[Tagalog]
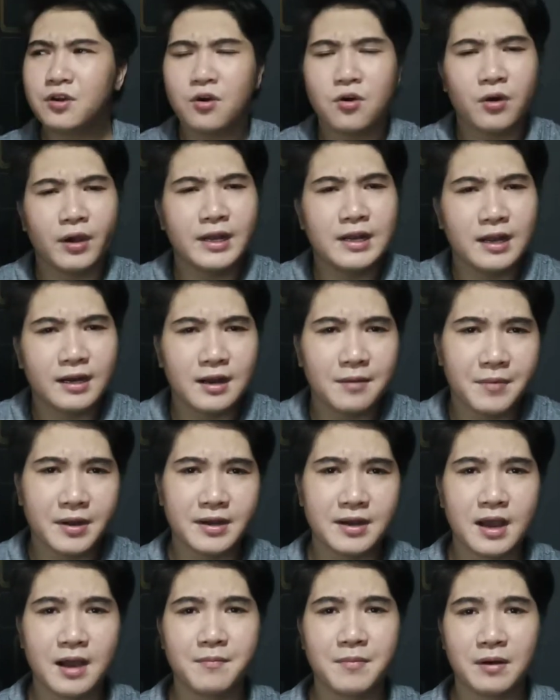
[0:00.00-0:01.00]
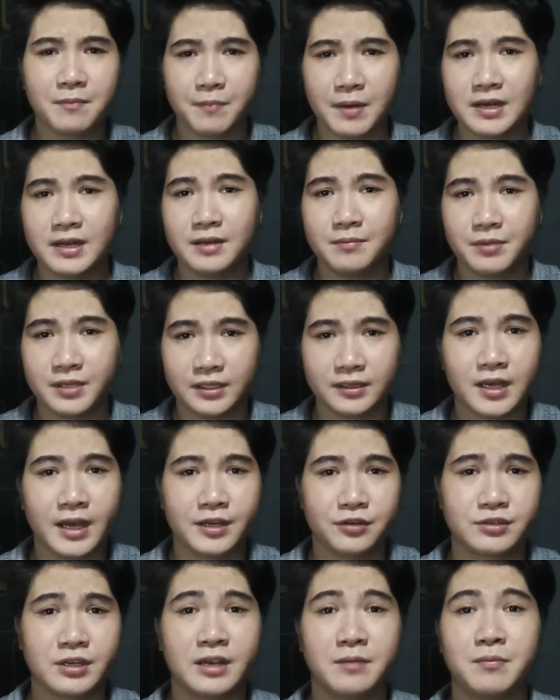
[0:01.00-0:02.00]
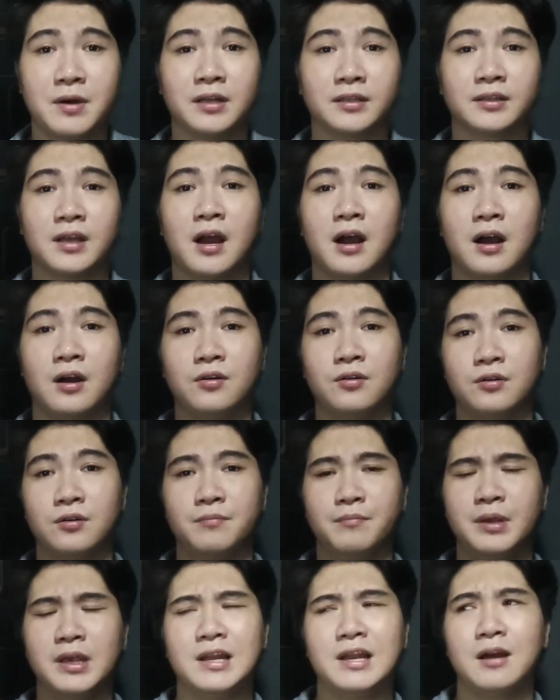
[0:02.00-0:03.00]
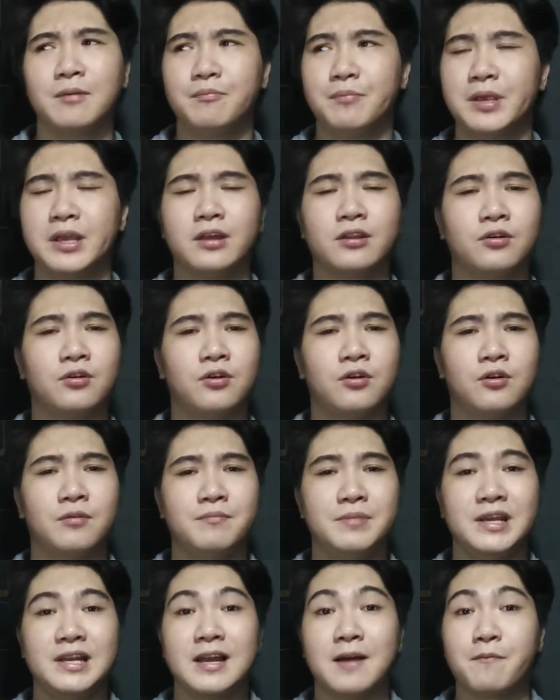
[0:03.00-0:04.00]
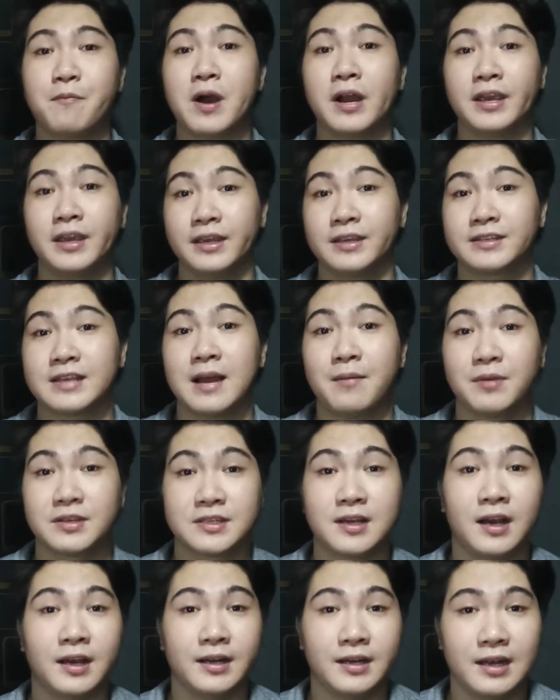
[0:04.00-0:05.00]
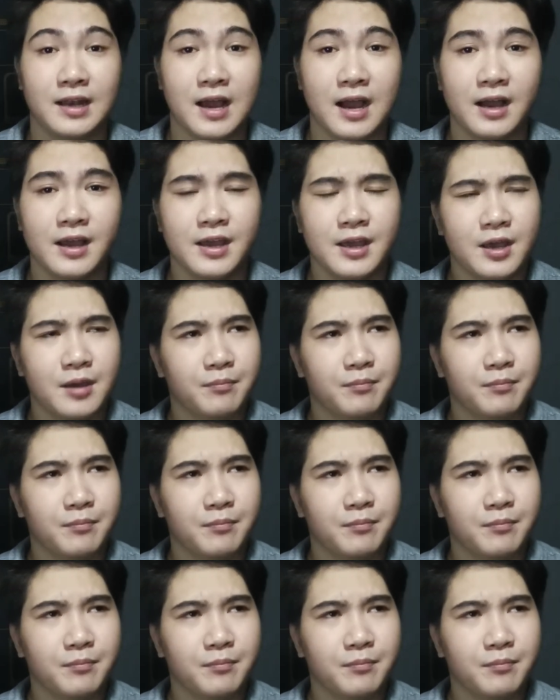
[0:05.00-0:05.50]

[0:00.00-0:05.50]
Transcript: nyo, okay lang naman na magpalibre tayo sa ibang tao bilang biro o bilang pakikisama sa kanila.